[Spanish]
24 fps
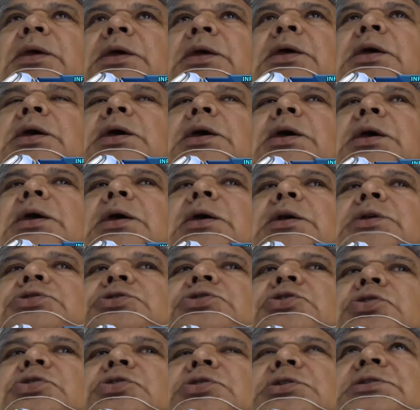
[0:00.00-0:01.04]
eh,
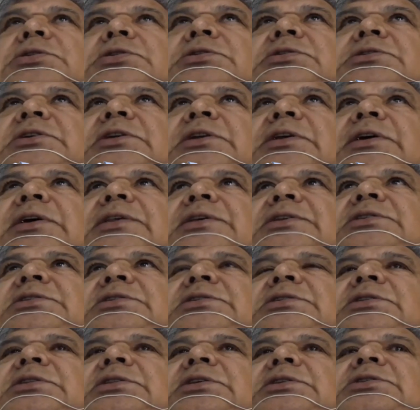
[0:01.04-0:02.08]
son cerca de
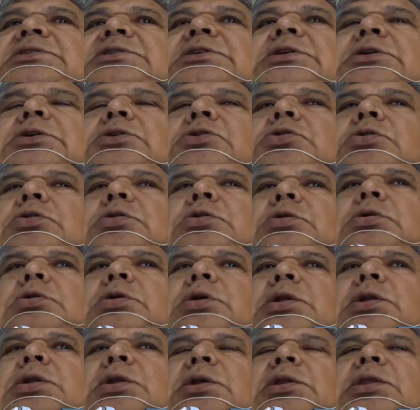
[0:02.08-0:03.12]
65
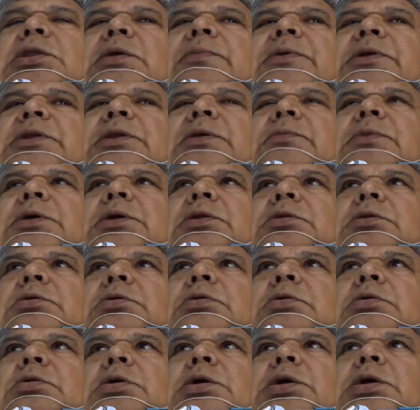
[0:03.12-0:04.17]
en el
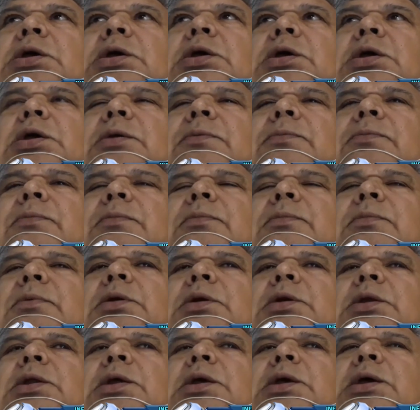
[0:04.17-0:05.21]
departamento
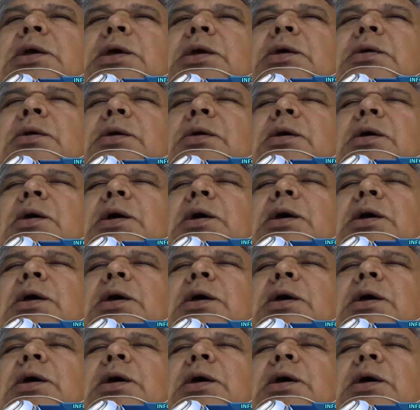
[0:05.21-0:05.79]
eh,